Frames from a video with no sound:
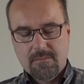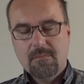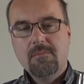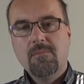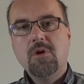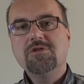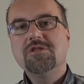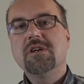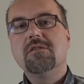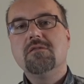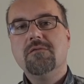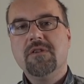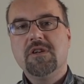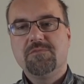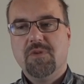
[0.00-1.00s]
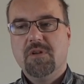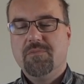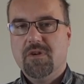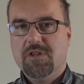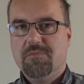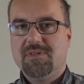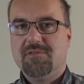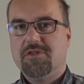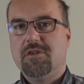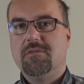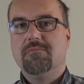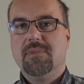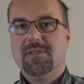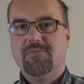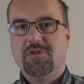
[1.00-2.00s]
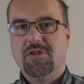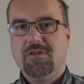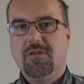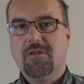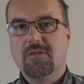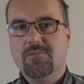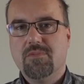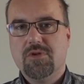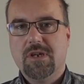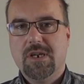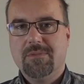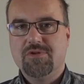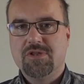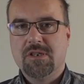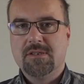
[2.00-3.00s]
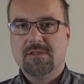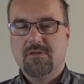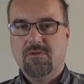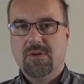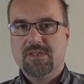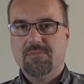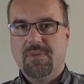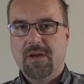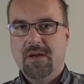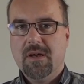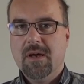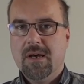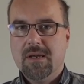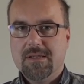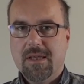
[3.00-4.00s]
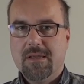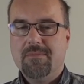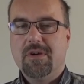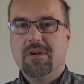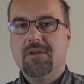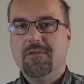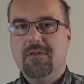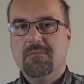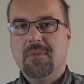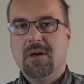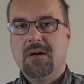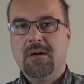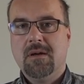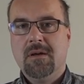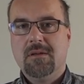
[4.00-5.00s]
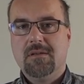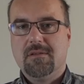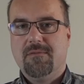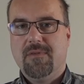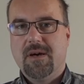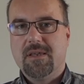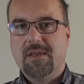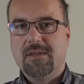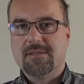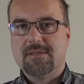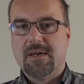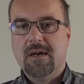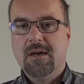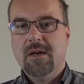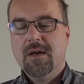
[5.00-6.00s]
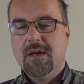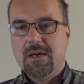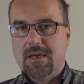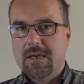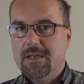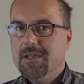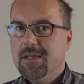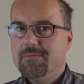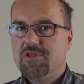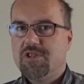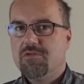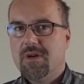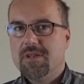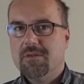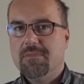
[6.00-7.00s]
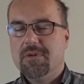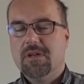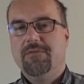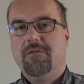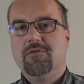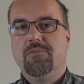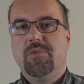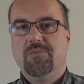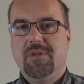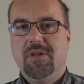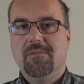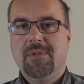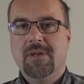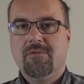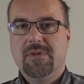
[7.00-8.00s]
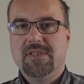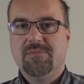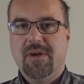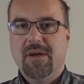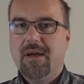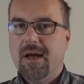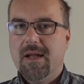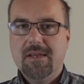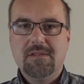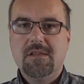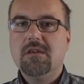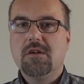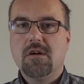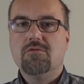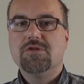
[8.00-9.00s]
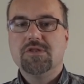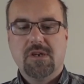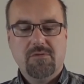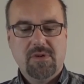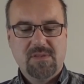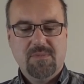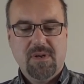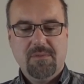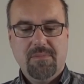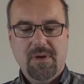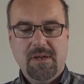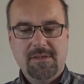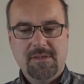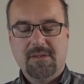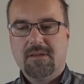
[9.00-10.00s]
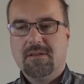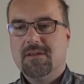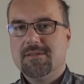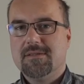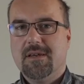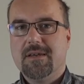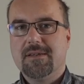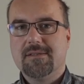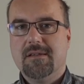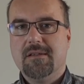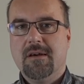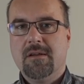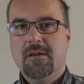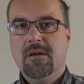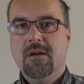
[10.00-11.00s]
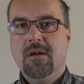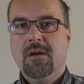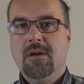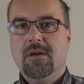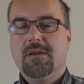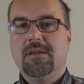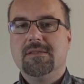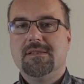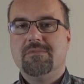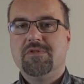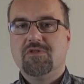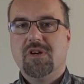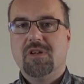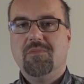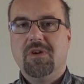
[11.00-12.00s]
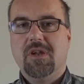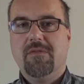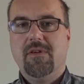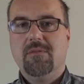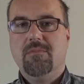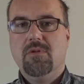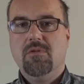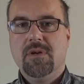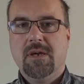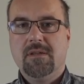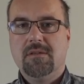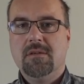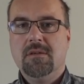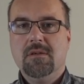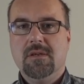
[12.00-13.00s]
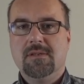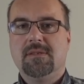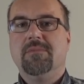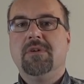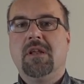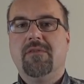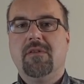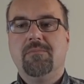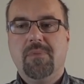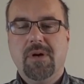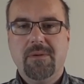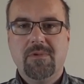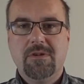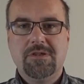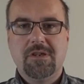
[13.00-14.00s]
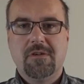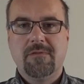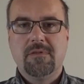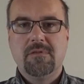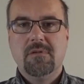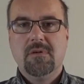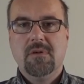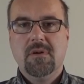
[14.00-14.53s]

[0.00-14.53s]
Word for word: Można go również podpiąć bezpośrednio do komputera przez USB. Ten mikrofon ma dwa gniazda. Innym przykładem mikrofonu podpinanego na USB, ale tylko już na USB bez gniazda XLR jest na przykład mikrofon Blue Yeti, jest to mikrofon pojemnościowy,